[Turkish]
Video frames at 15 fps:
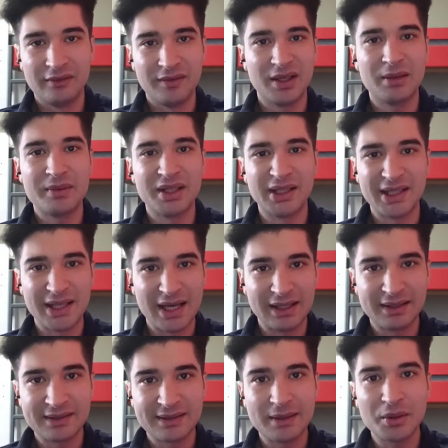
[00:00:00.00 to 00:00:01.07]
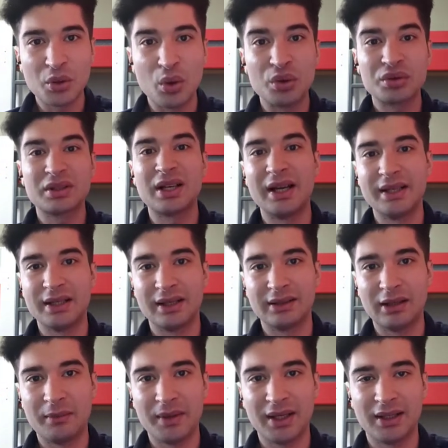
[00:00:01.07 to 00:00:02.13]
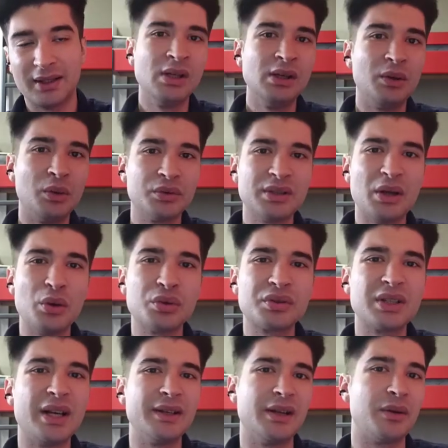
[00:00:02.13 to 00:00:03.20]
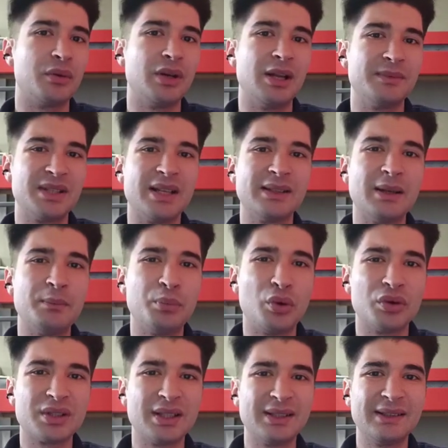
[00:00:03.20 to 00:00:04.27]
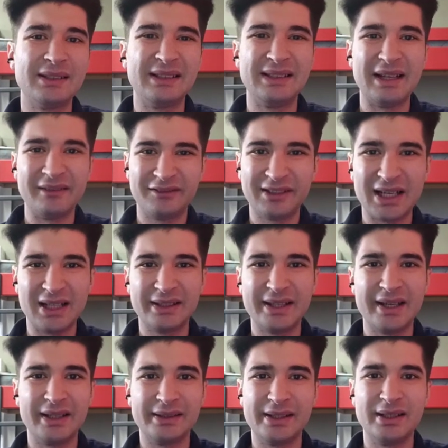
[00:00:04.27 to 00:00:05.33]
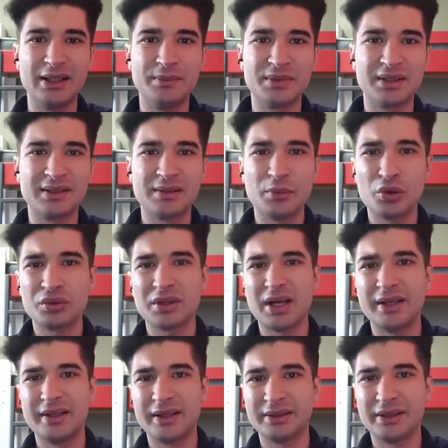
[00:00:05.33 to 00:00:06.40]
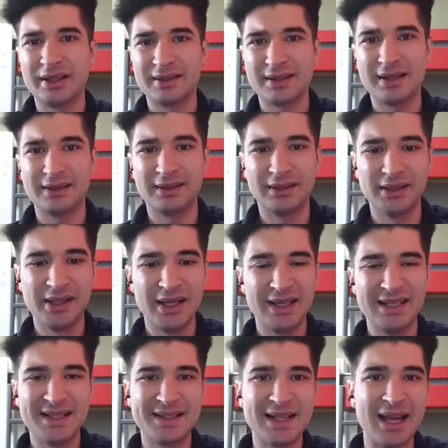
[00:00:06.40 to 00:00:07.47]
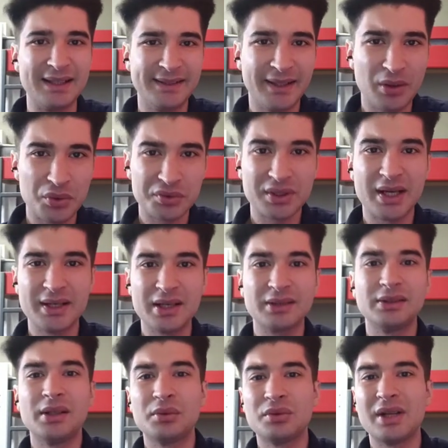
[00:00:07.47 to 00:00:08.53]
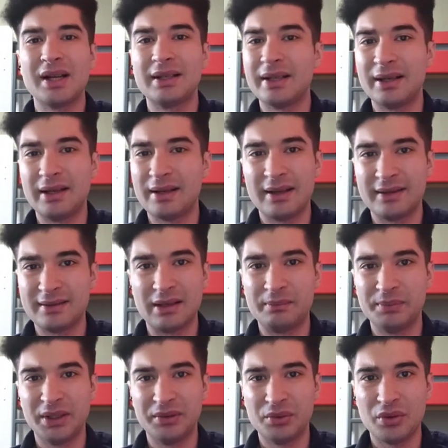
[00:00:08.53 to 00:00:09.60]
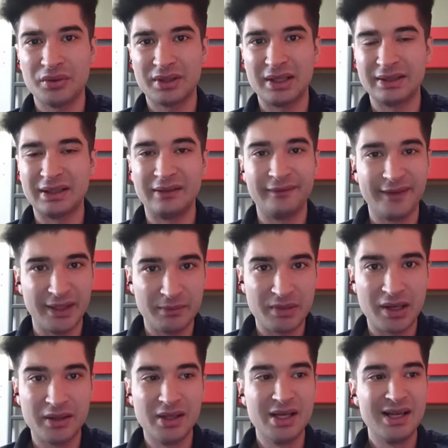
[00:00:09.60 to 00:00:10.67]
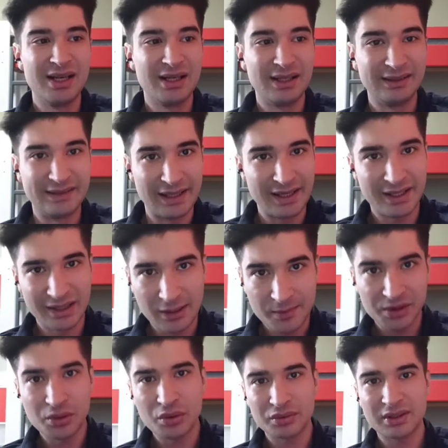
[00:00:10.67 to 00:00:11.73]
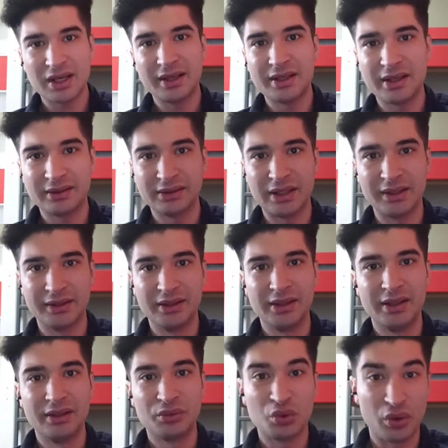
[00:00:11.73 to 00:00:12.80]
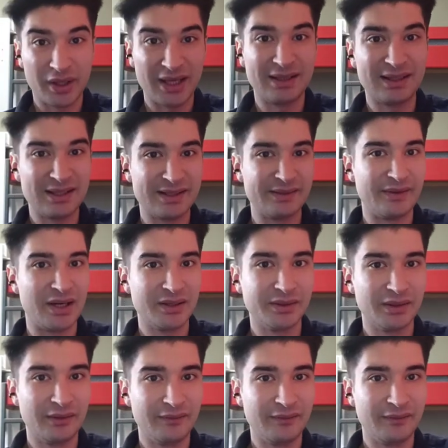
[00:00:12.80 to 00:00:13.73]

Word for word: Firmanın kendisine öz kaynak demek. O yüzden öz kaynak önemli. Zaten borsada da defter değeri dediğimiz kısım öz kaynaklar zaten. Hisse ederi öz kaynaklar üzerinden hesaplanıyor zaten. Firma değerleme de öz kaynaklar. Çok etkisi var.